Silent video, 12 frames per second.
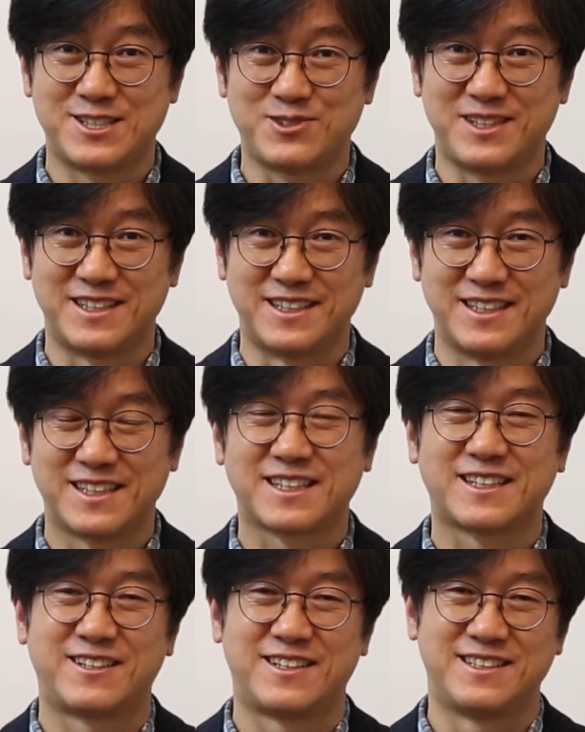수 있는
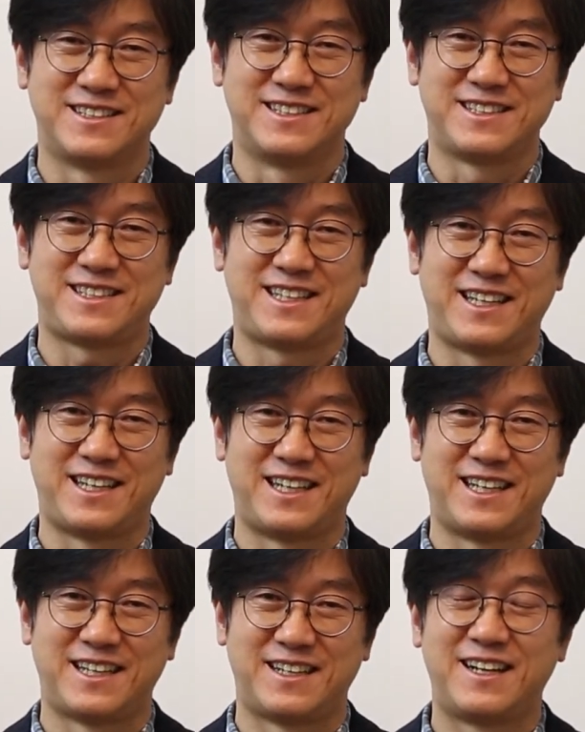그런
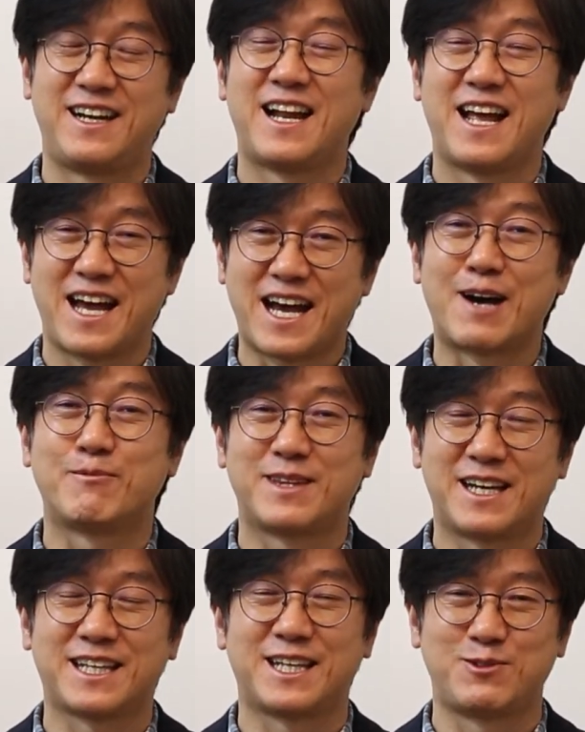시대를
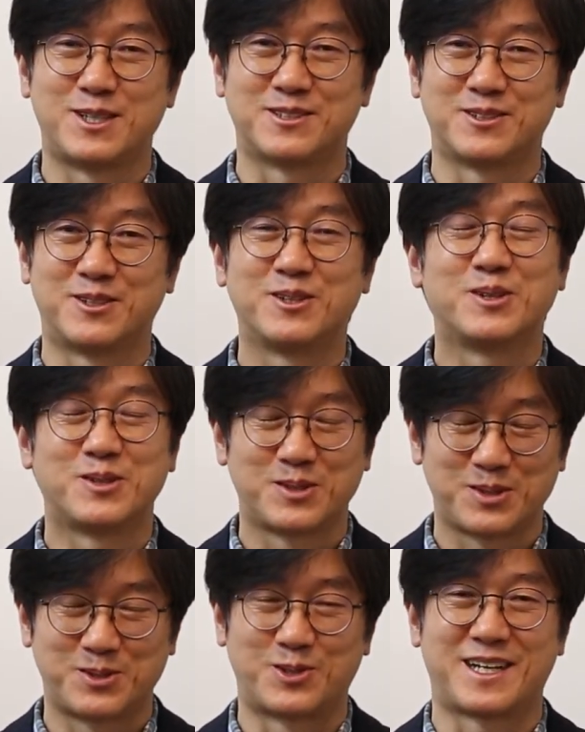앞당기기 위해서
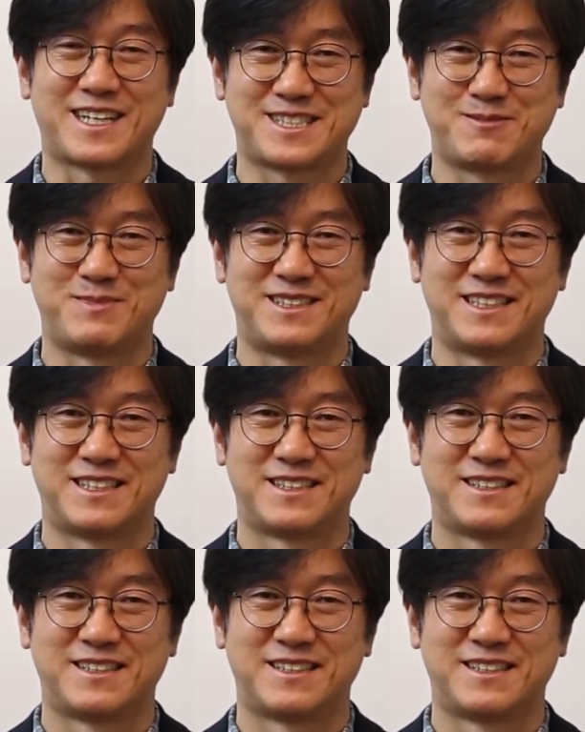노력하겠습니다.